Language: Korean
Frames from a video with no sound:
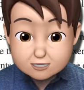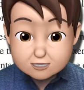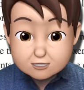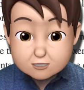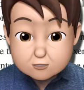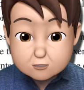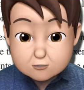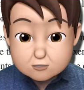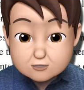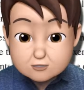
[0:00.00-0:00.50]

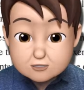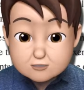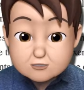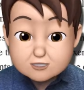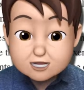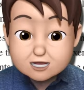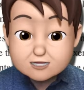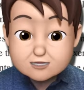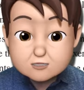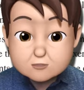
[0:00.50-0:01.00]
어떤
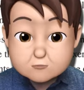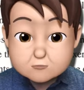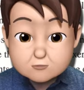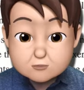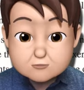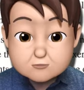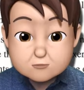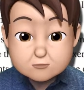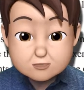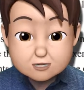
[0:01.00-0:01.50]
다른
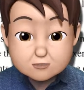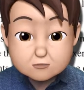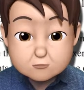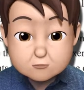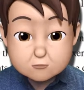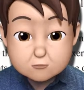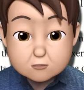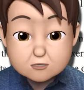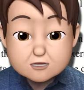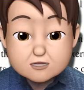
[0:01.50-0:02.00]

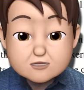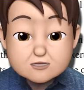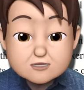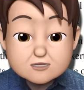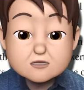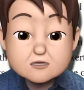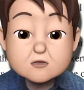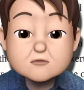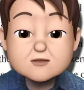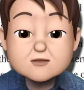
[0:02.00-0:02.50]
동물보다도 훨씬
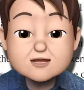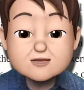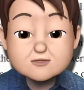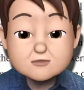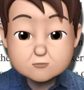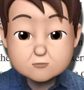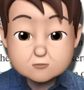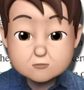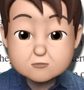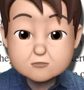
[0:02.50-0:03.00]
더 많은
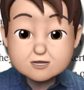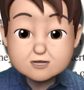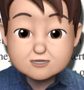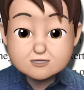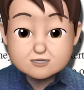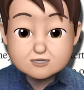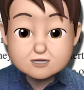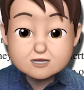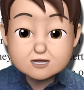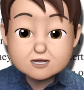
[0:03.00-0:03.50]

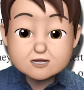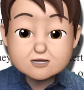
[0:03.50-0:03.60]
정도까지